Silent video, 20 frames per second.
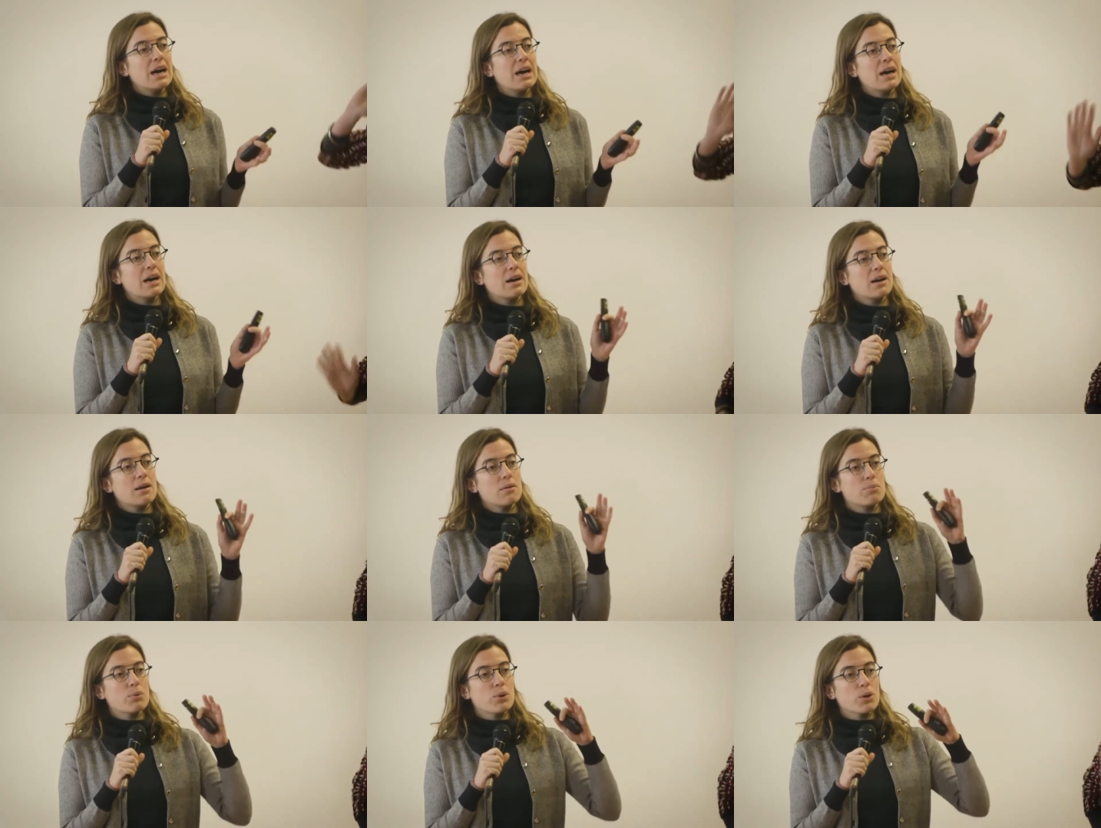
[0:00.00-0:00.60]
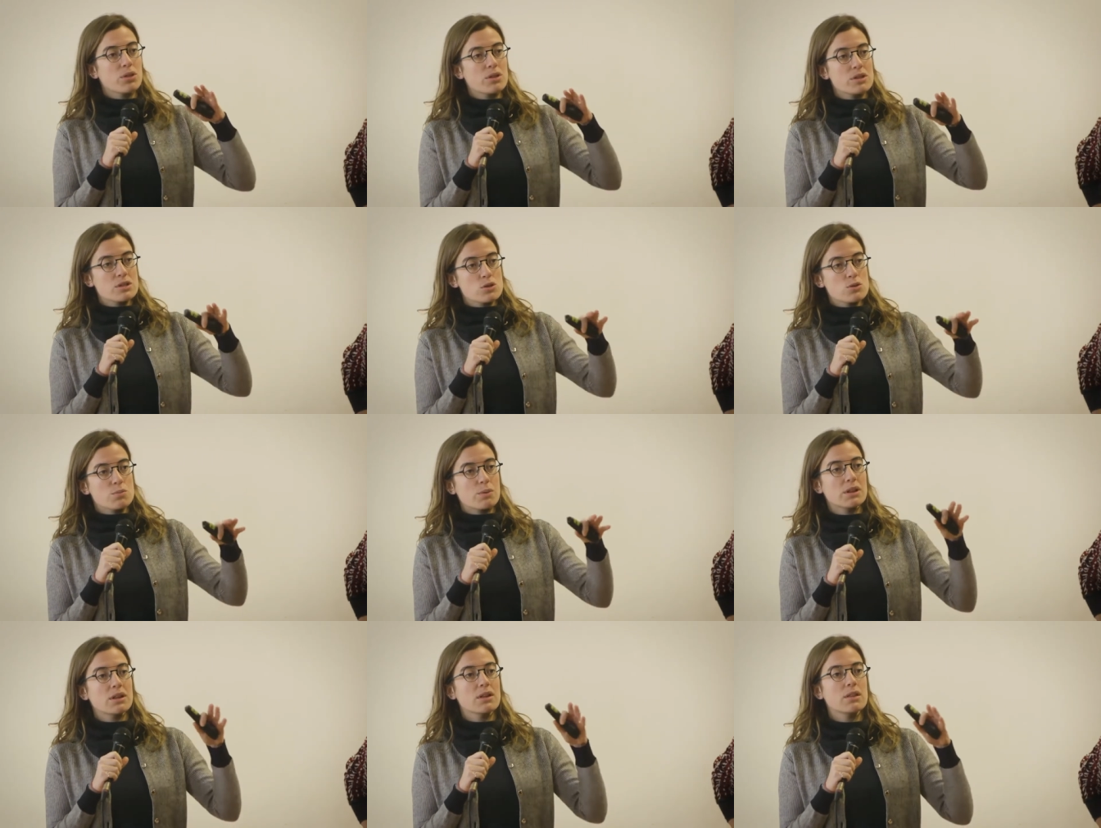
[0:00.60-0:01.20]
a
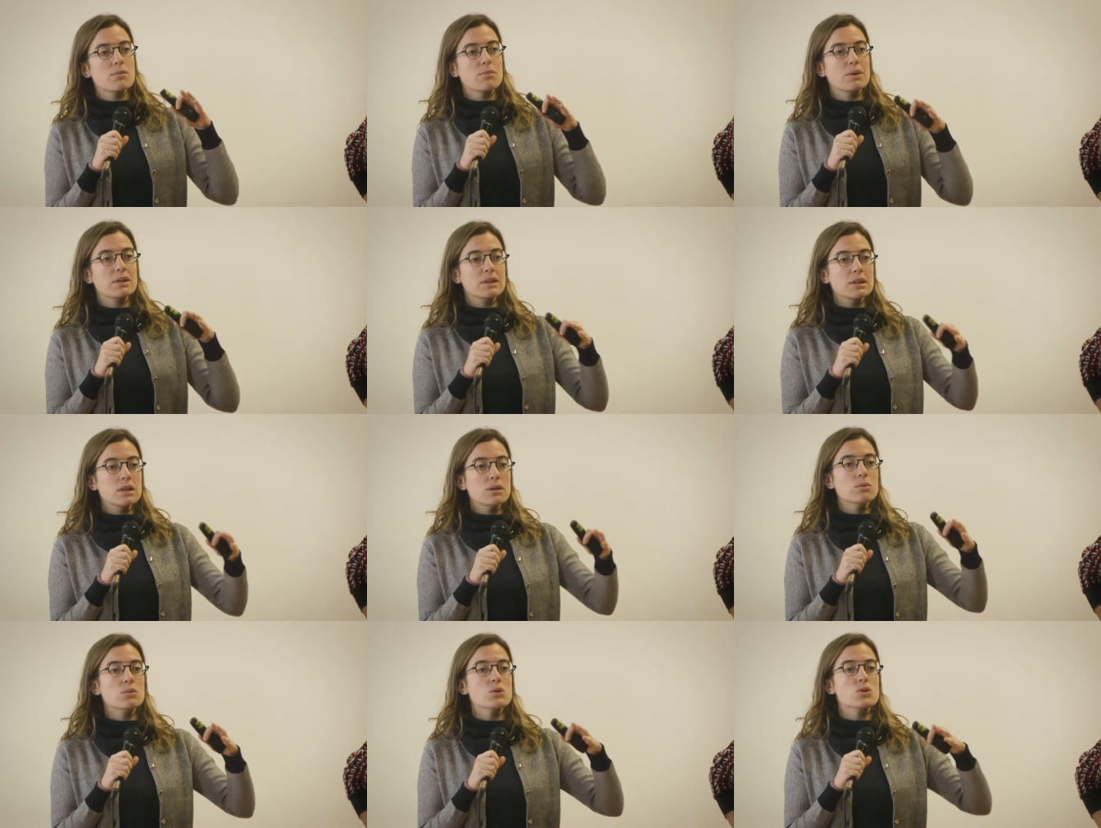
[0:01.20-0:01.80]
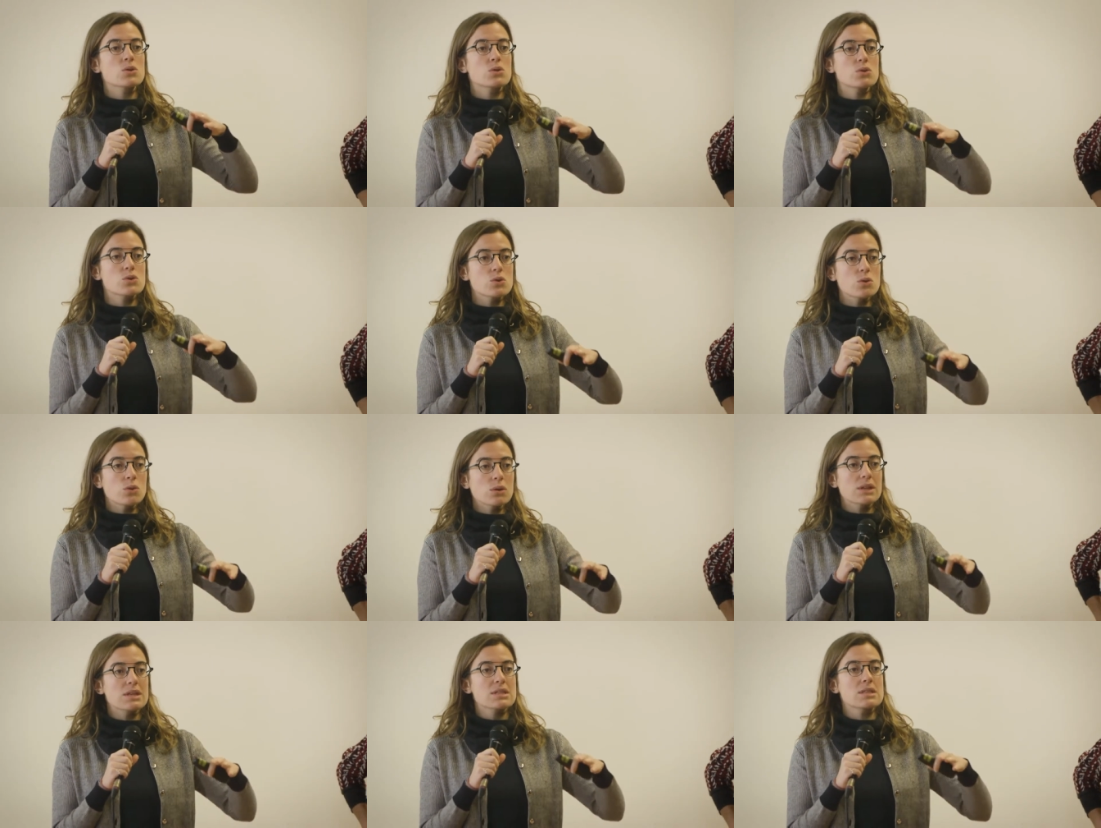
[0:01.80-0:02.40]
procesos participativos,
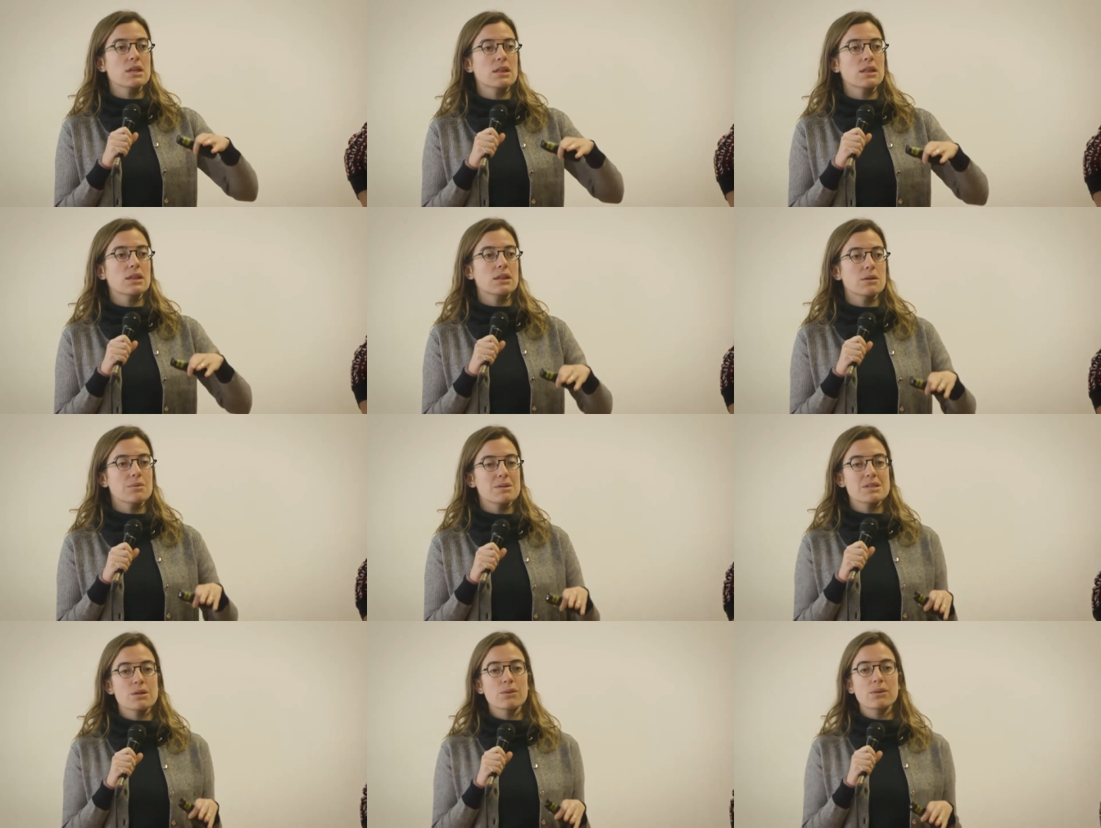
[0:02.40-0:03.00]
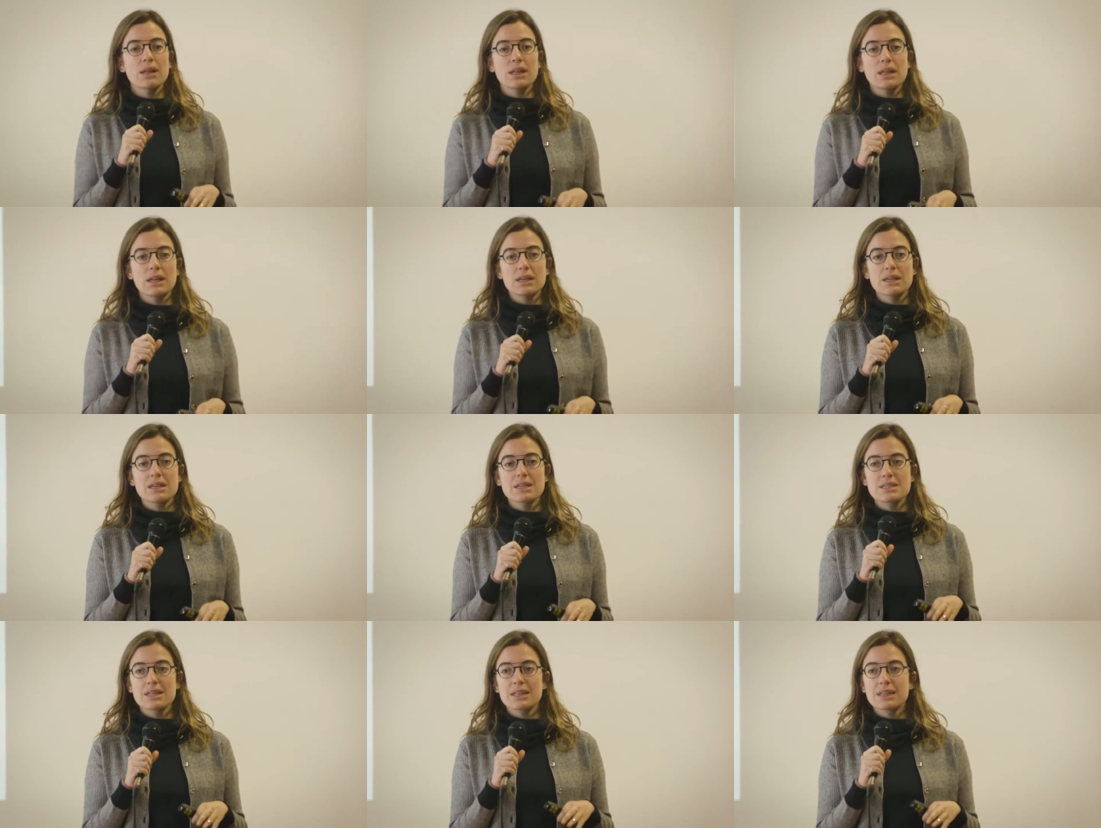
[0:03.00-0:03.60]
consultas, iniciativas
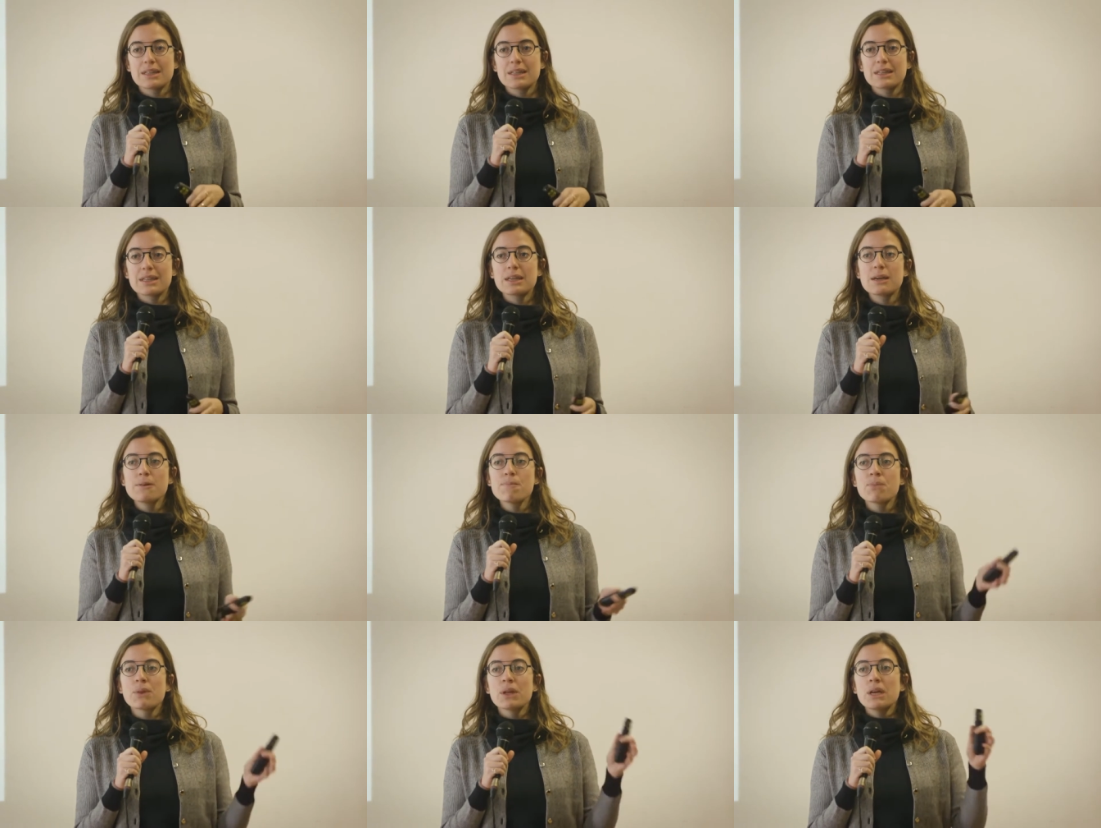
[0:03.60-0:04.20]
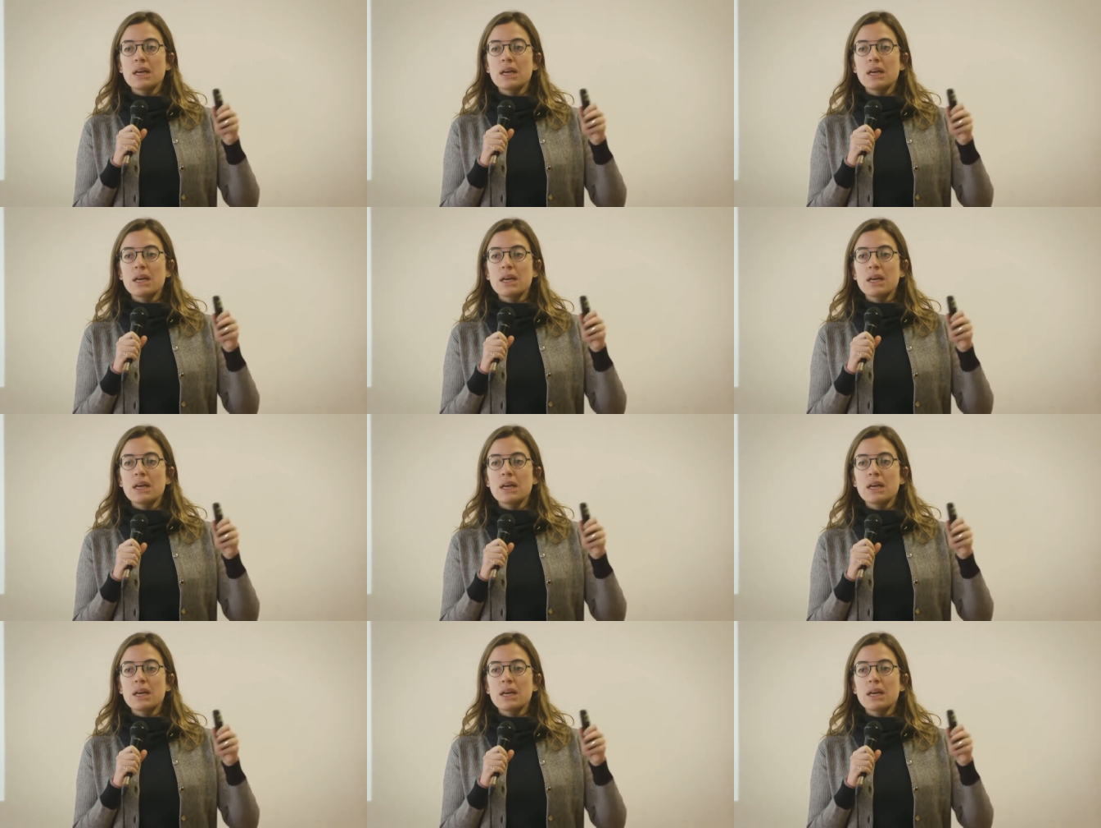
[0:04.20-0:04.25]
ciudadanas, etcétera,